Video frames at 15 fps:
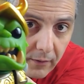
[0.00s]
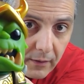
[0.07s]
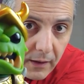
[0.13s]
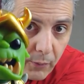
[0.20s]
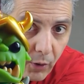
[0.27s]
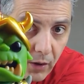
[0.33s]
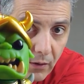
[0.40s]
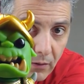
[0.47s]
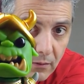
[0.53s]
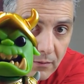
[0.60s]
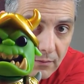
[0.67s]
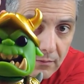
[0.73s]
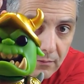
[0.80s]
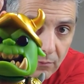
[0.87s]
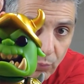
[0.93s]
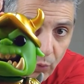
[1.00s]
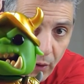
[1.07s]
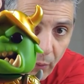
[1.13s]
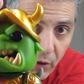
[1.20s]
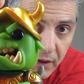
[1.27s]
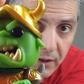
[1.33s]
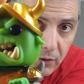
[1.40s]
Y bueno, muy
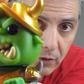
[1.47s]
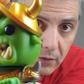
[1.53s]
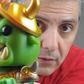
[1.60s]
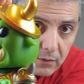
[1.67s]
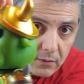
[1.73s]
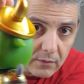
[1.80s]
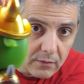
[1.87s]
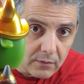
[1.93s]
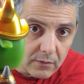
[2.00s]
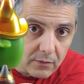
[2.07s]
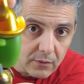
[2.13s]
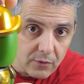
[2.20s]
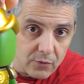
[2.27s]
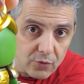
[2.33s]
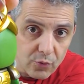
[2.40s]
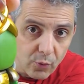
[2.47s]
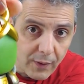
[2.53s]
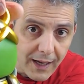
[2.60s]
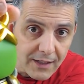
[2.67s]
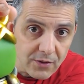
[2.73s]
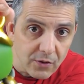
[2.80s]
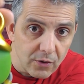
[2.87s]
bonito. Su
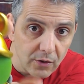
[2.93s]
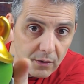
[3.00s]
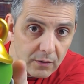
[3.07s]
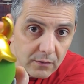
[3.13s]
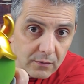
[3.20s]
casco.